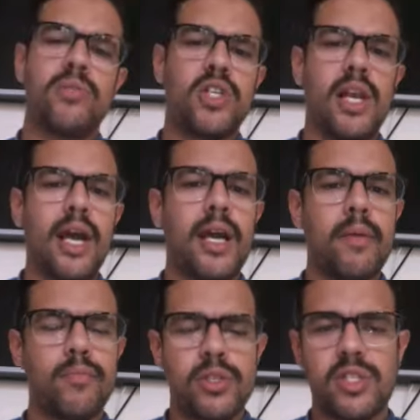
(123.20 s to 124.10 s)
يمشي
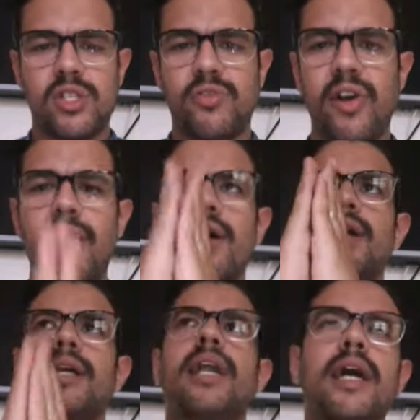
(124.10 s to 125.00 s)
لاقرب مستشفى
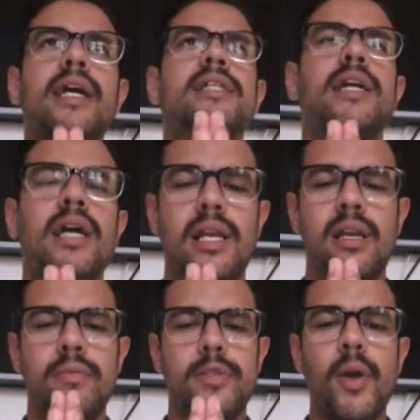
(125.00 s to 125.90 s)
الا كانت قل
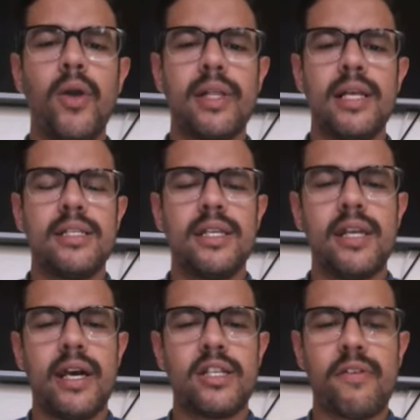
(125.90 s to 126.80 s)
ب 37
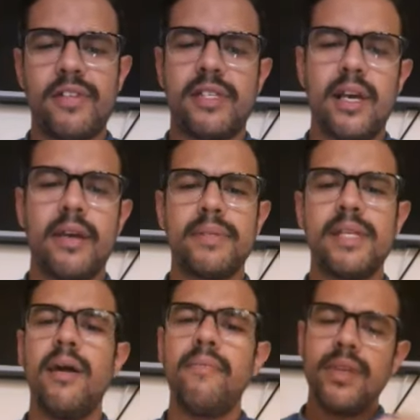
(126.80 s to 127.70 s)
درجه فاصله
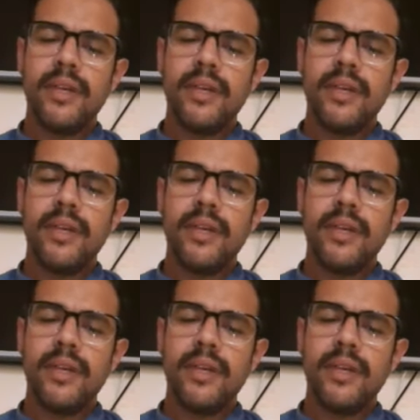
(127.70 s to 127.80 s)
5